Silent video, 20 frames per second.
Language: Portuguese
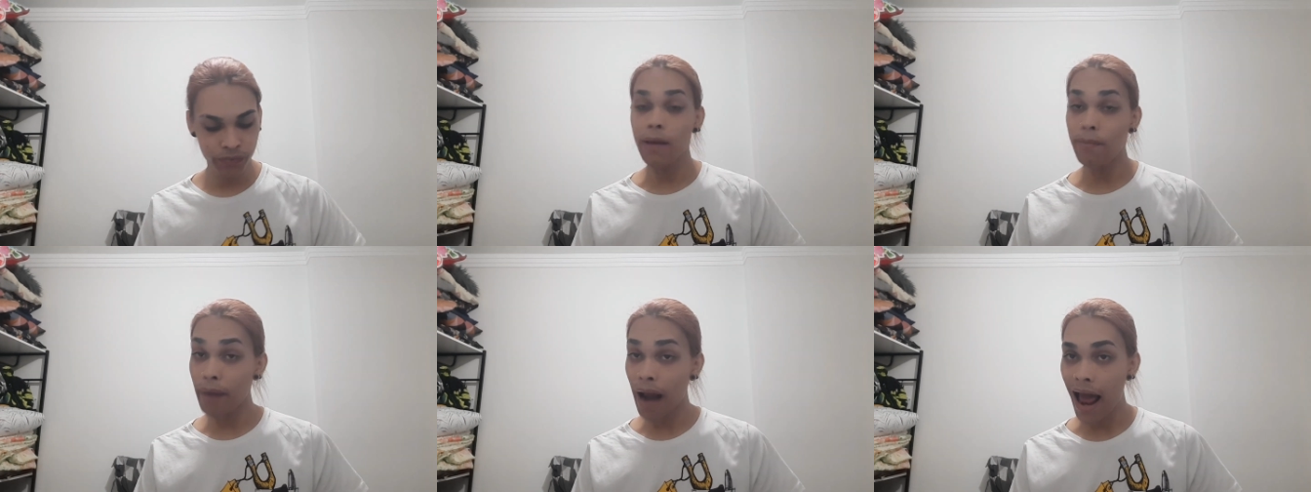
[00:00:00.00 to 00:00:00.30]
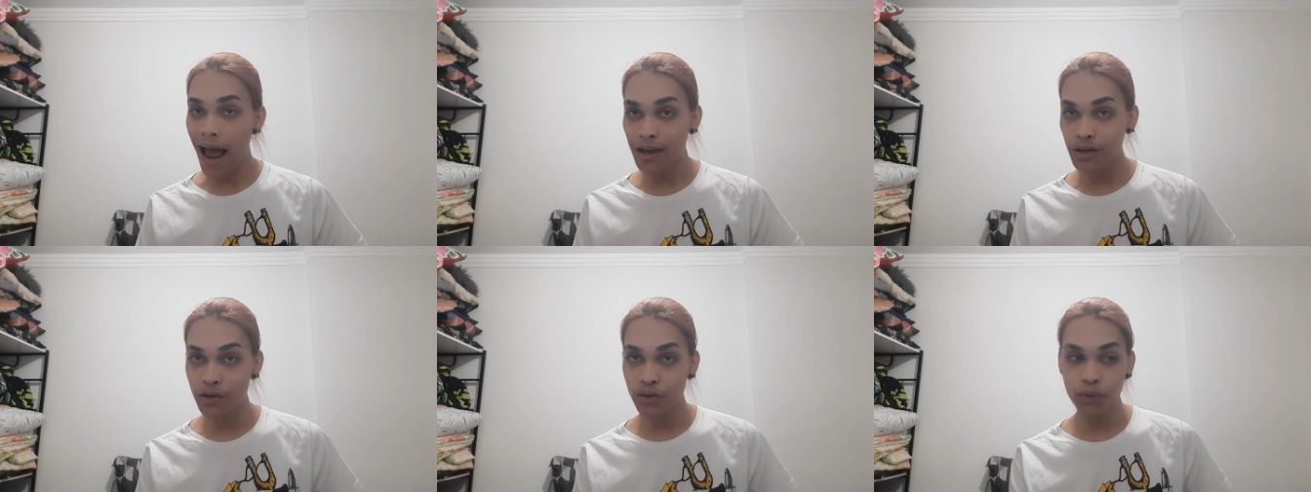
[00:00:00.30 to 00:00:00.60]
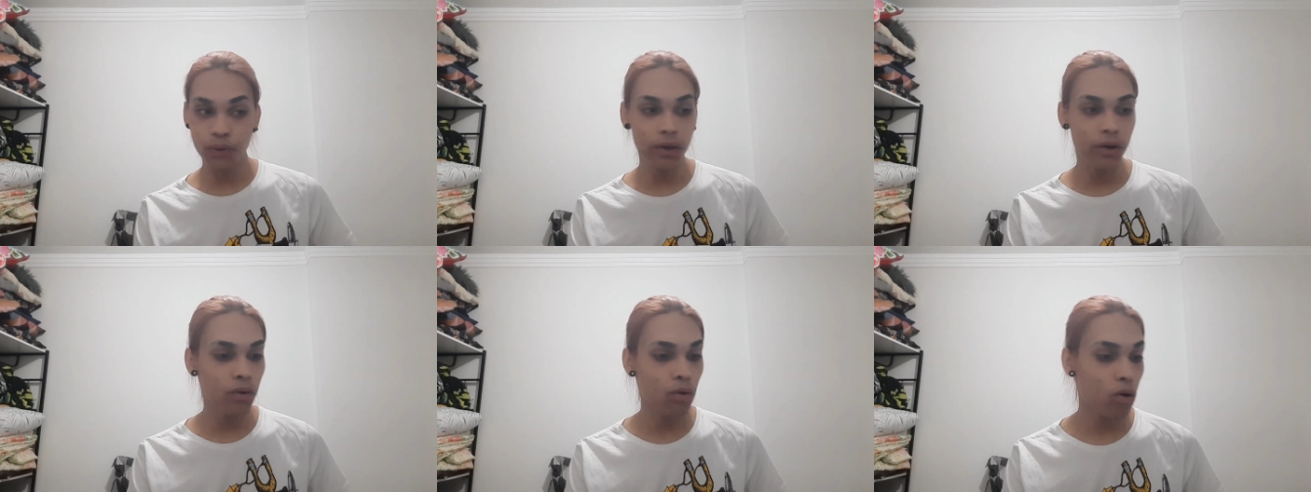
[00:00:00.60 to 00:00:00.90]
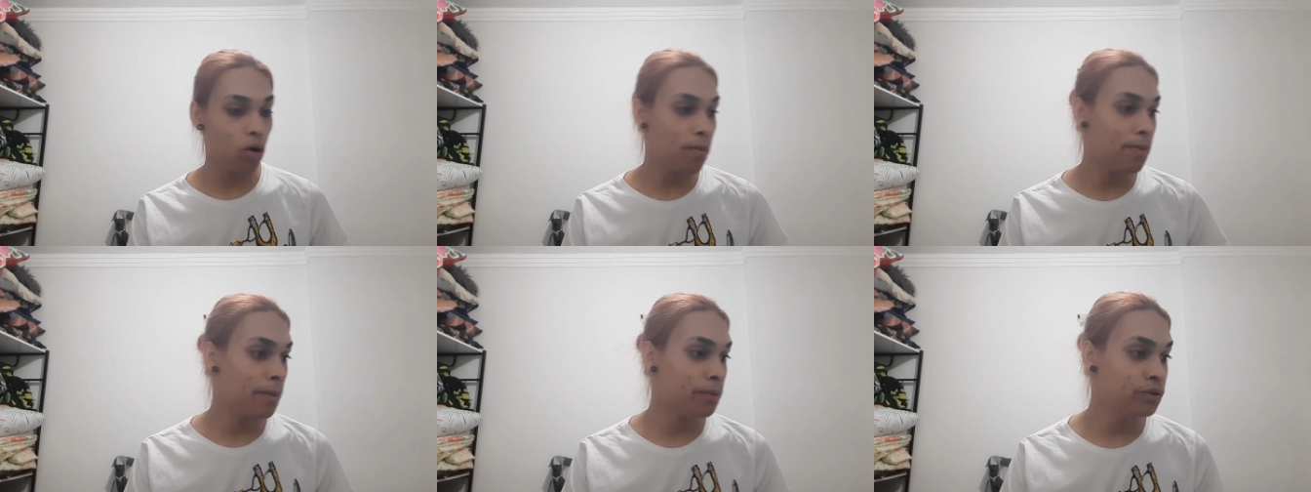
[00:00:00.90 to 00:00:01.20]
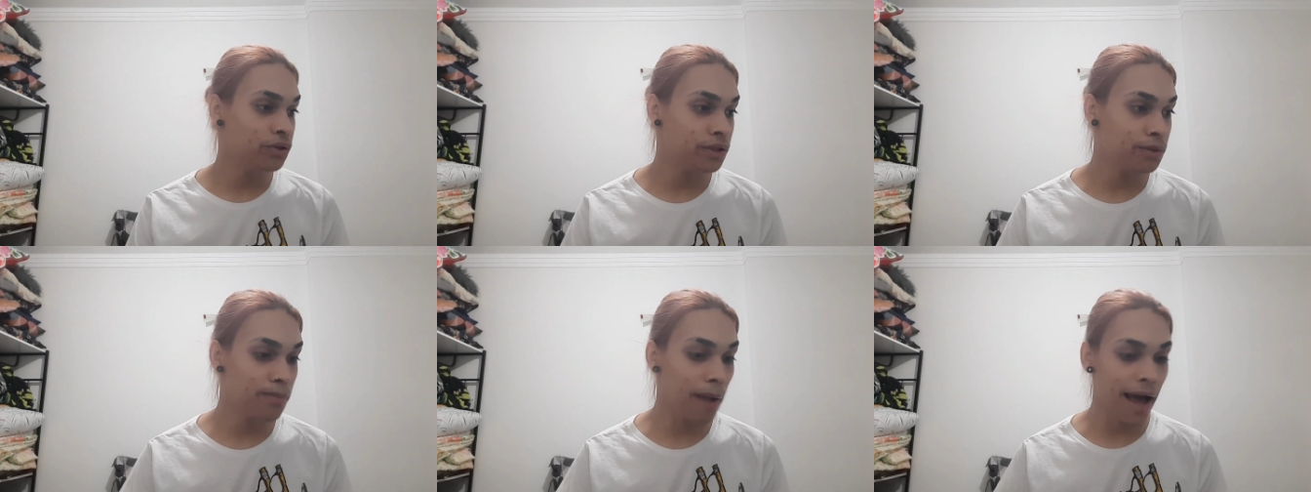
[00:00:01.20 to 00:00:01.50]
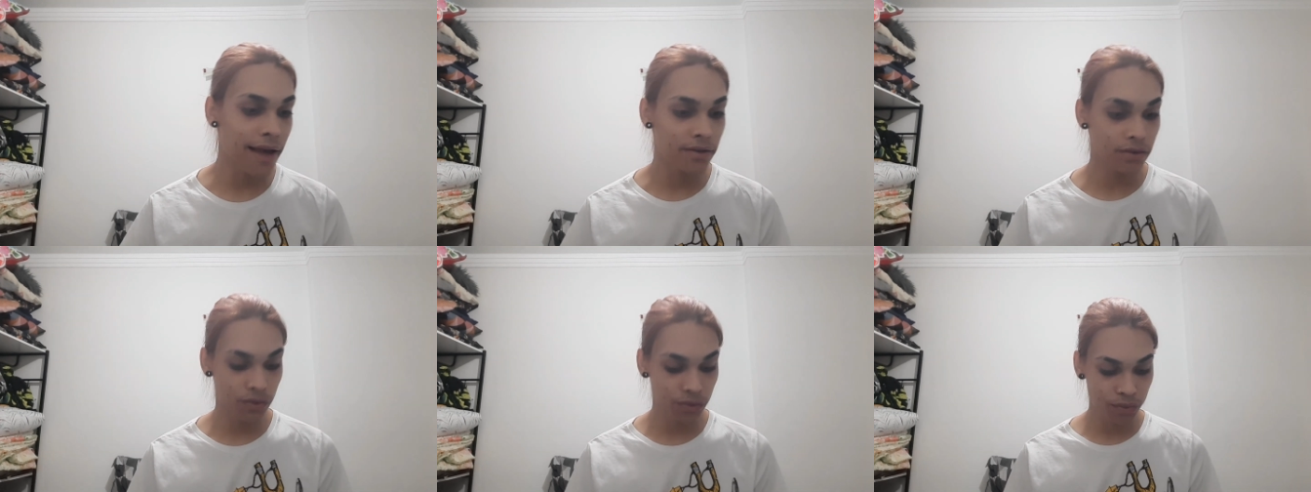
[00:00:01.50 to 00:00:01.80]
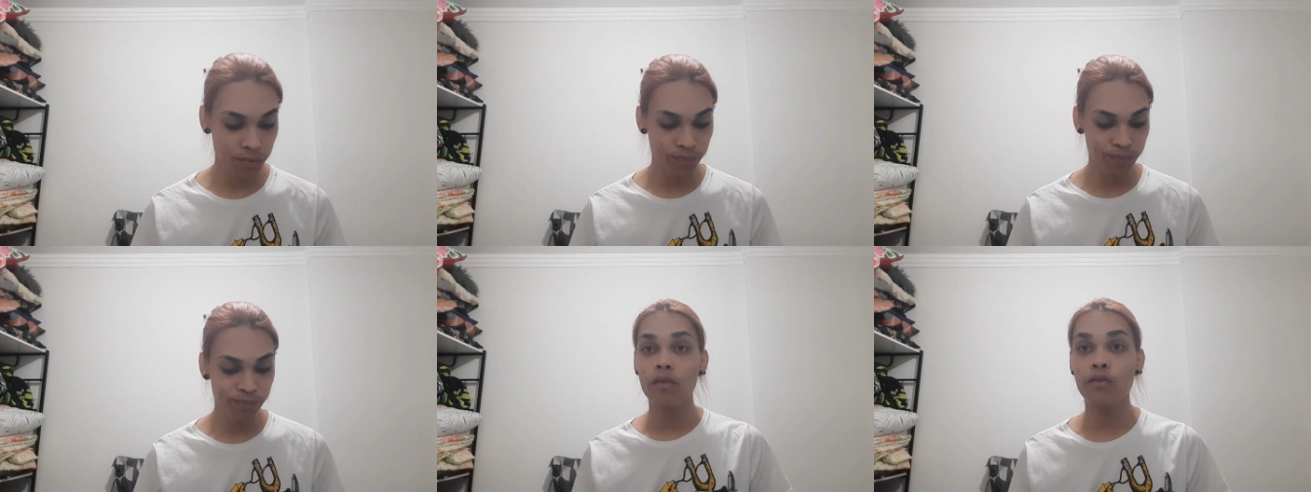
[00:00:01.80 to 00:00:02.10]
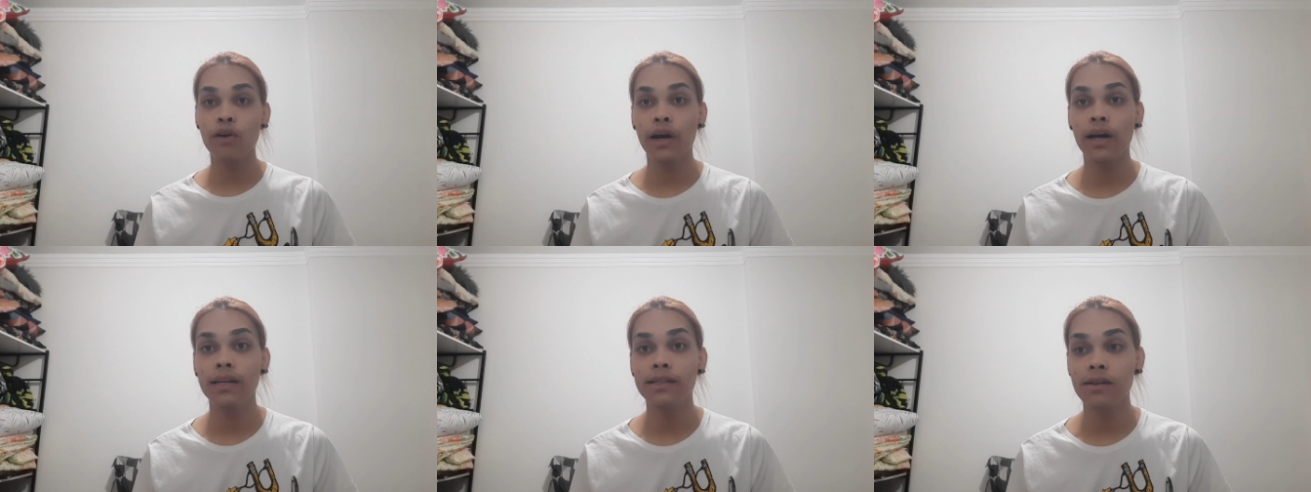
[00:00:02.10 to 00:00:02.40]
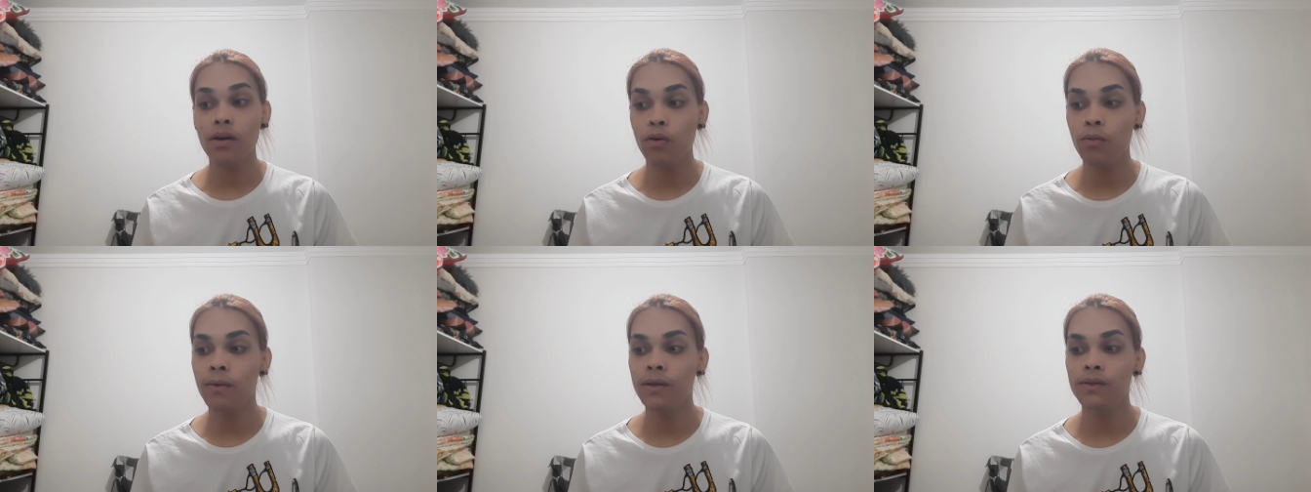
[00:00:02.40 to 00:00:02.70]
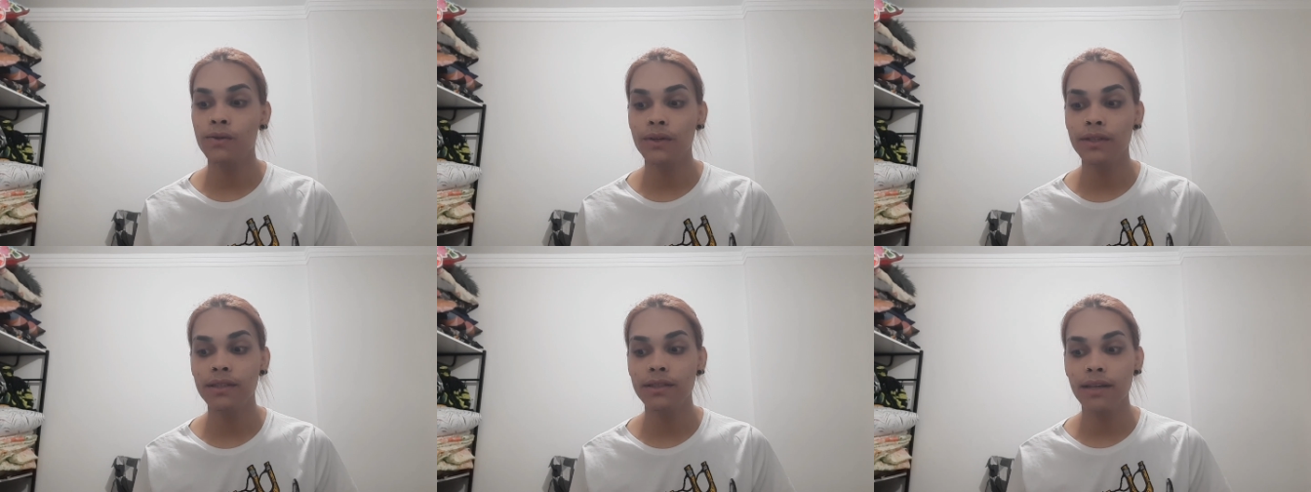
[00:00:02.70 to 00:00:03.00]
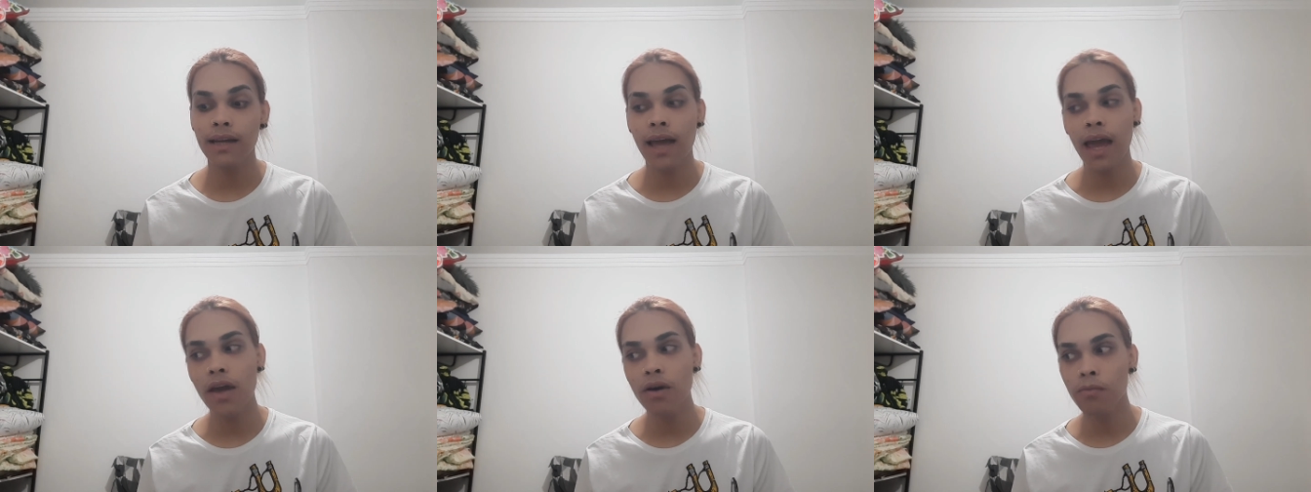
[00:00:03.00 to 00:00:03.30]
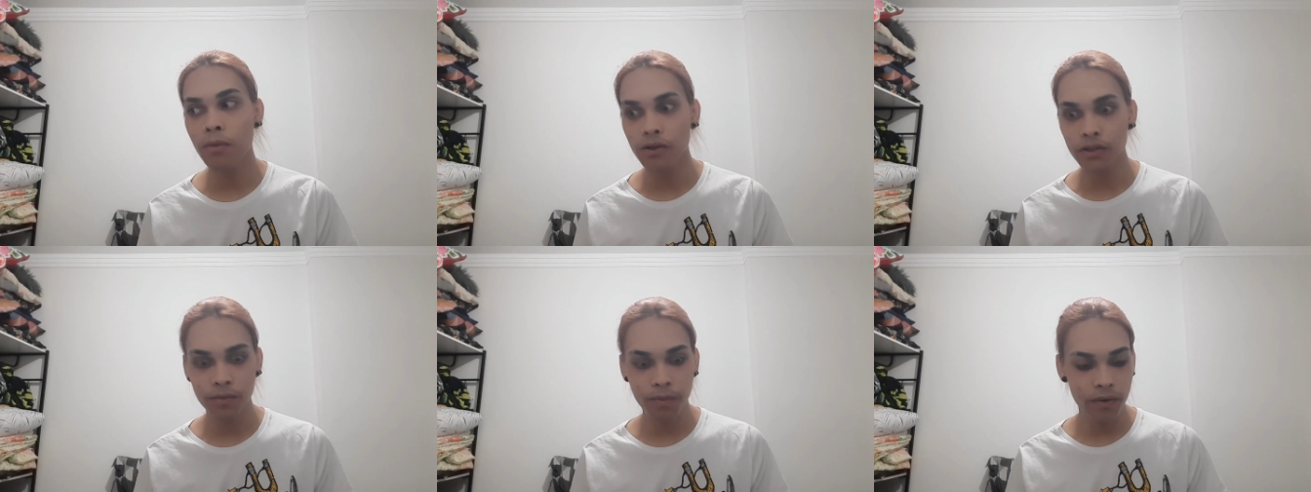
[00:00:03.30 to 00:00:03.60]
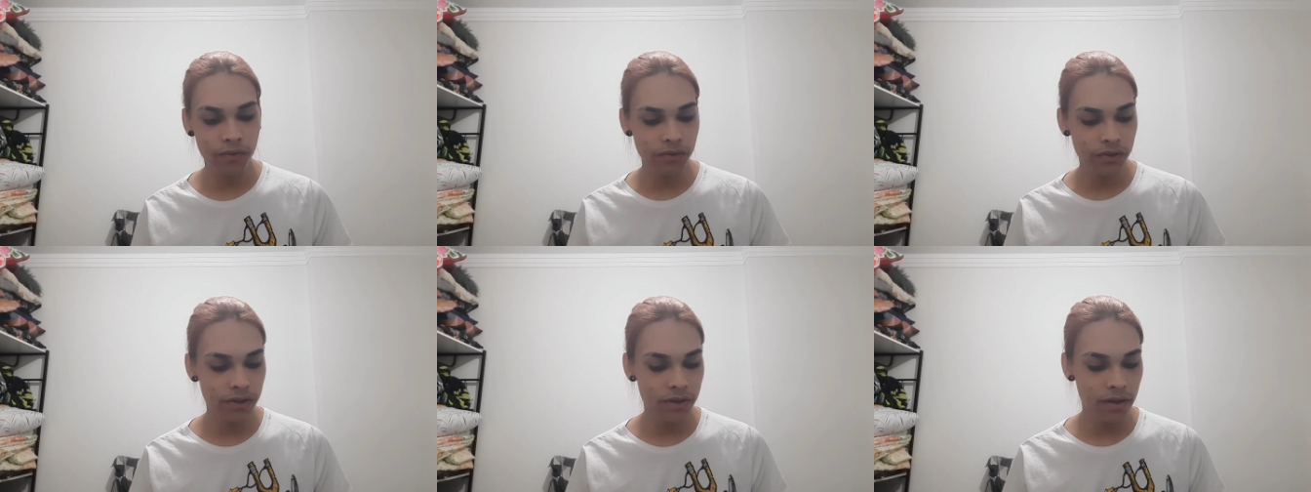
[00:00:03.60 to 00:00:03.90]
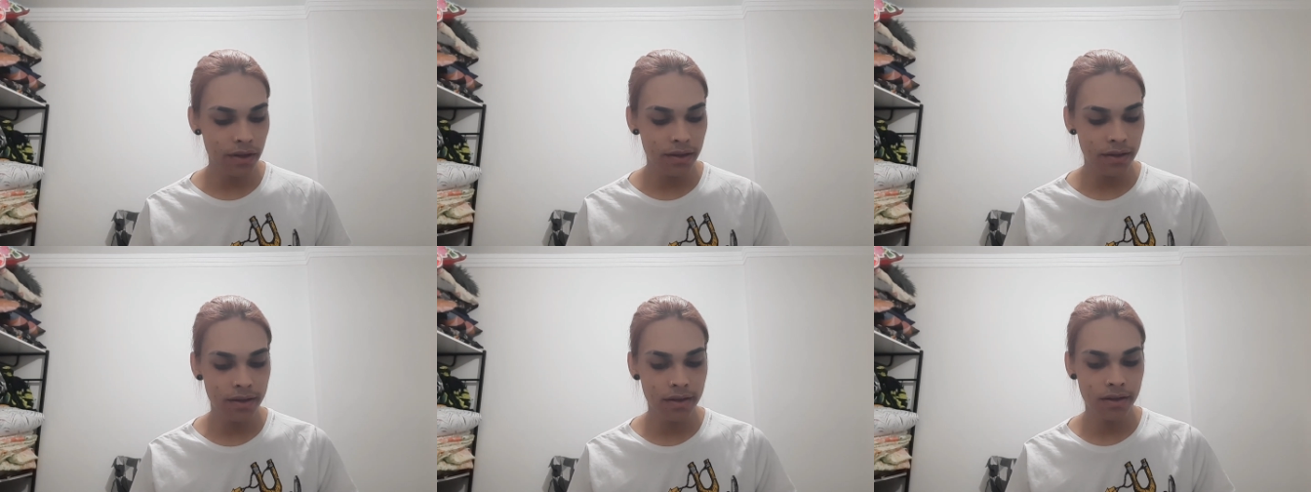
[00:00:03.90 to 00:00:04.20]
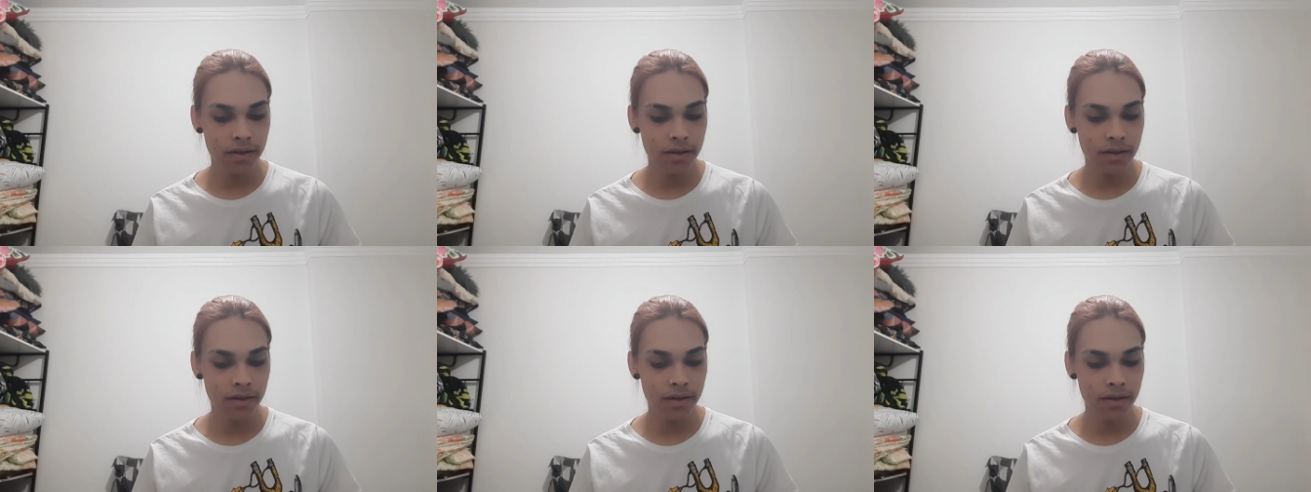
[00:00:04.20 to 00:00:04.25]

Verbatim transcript: Prático e não ocupa muito espaço. Vou organizar algumas coisas aqui, aí eu mostro pra vocês.